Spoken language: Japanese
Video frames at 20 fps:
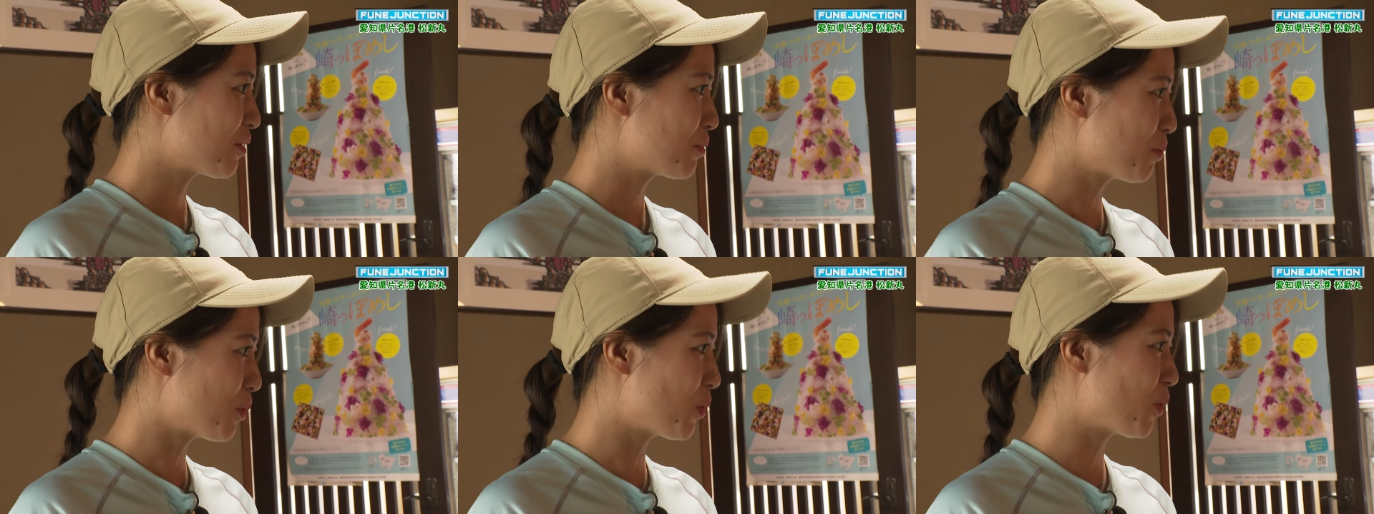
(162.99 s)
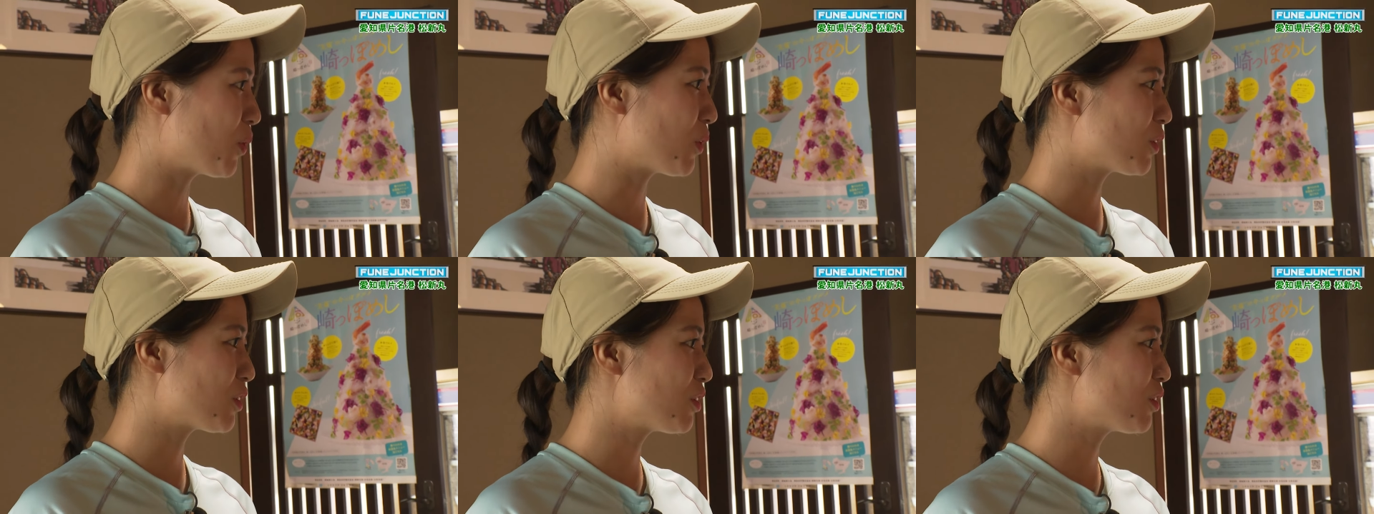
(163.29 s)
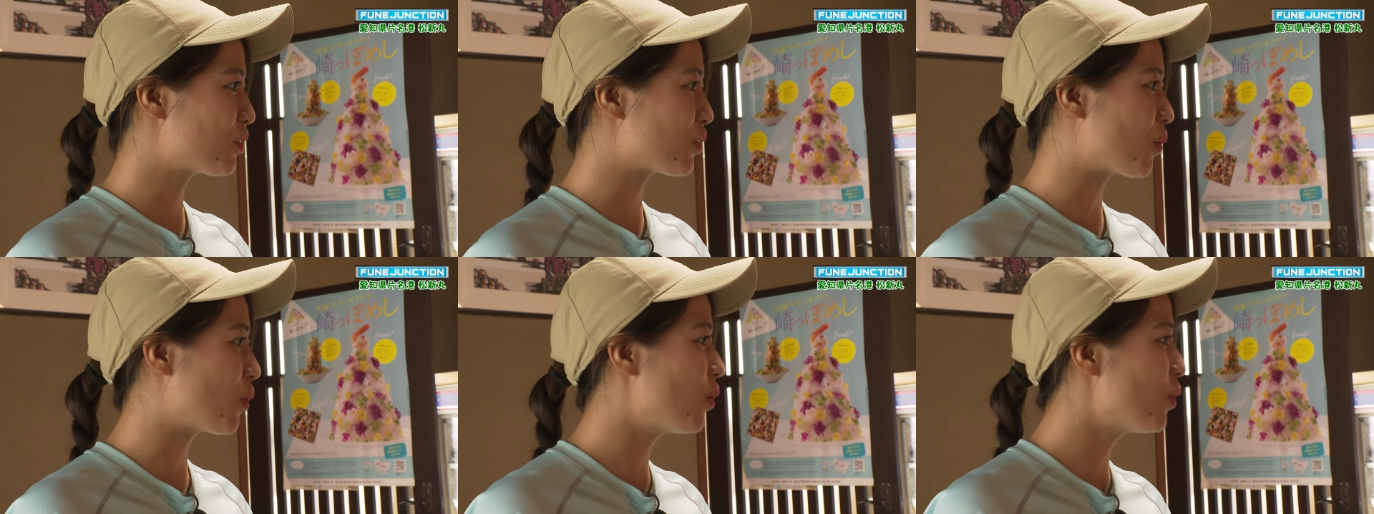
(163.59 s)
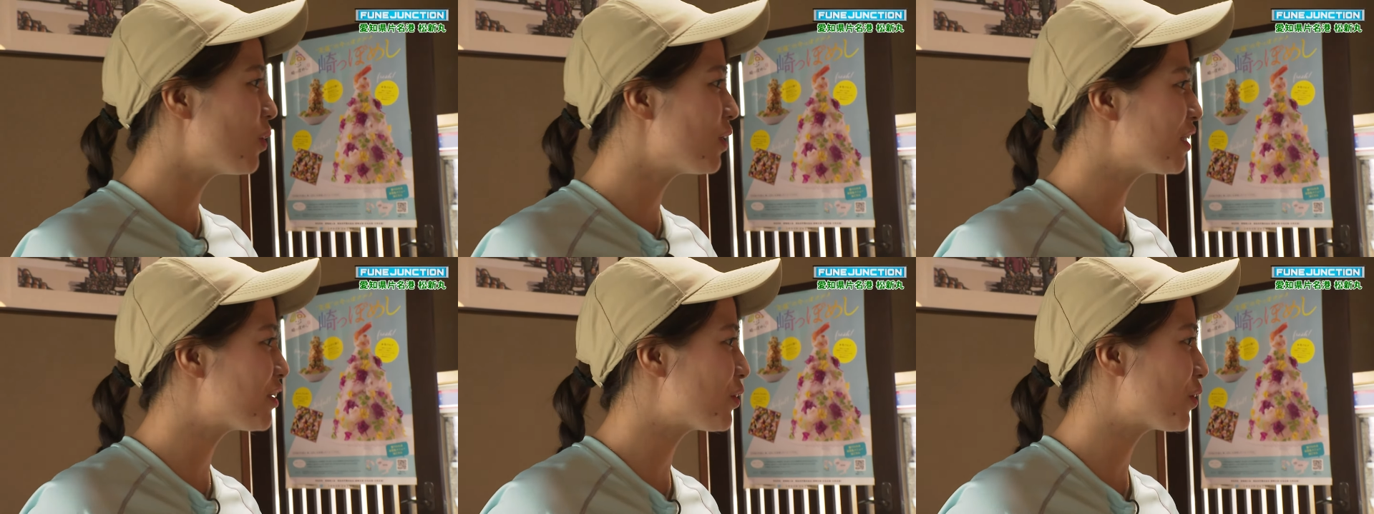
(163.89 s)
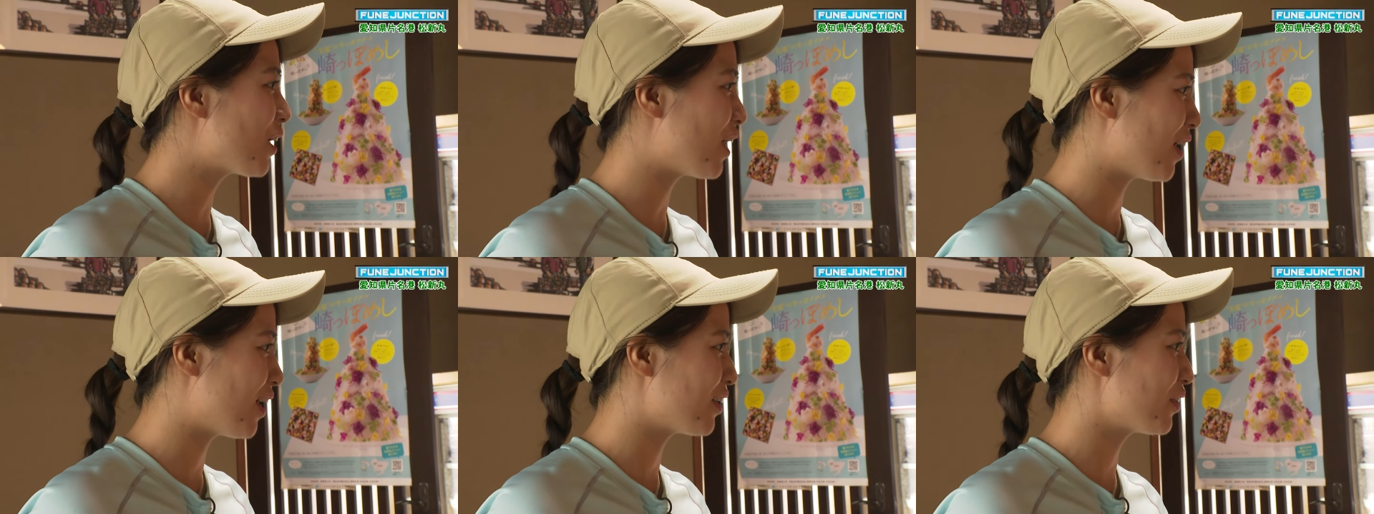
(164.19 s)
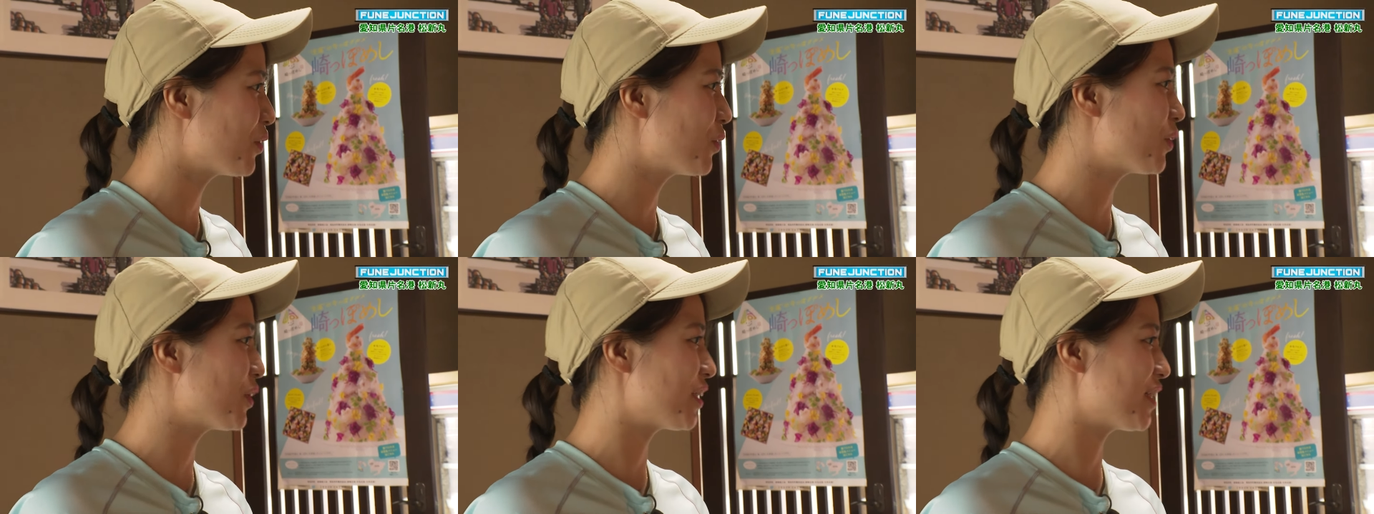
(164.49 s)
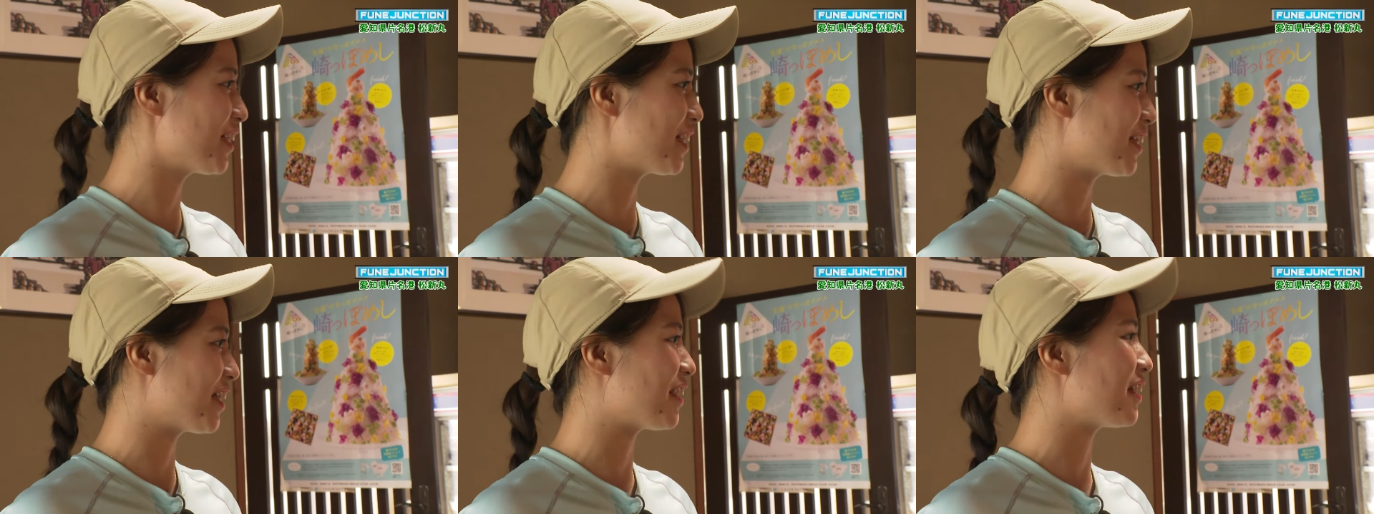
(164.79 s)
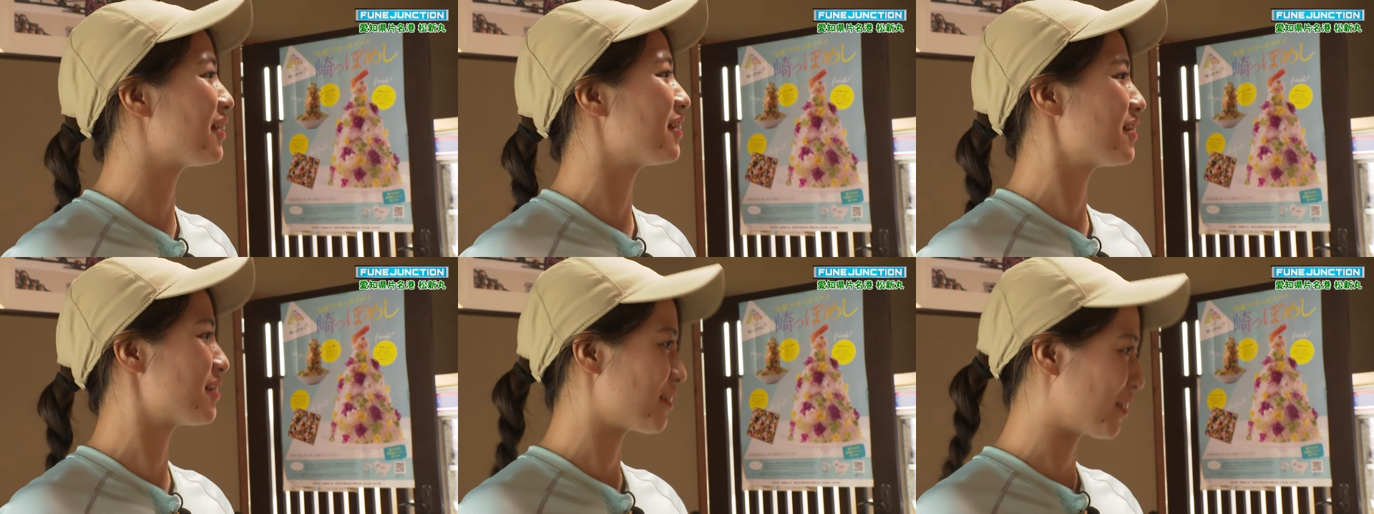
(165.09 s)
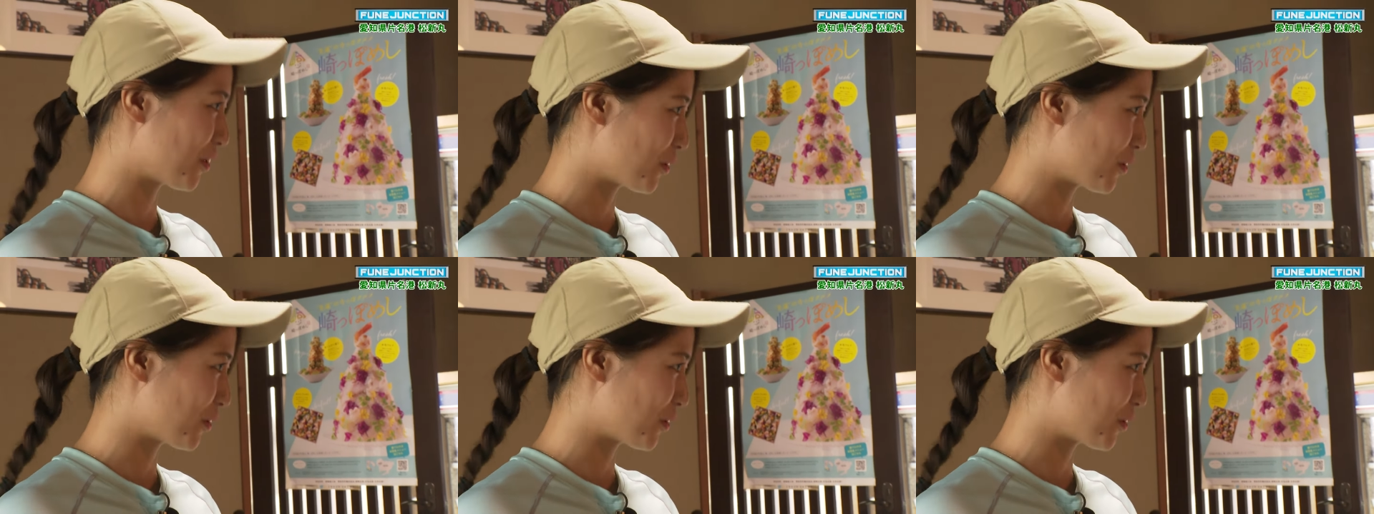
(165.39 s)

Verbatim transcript: うん、もうちょっと氷とか用意できてないんです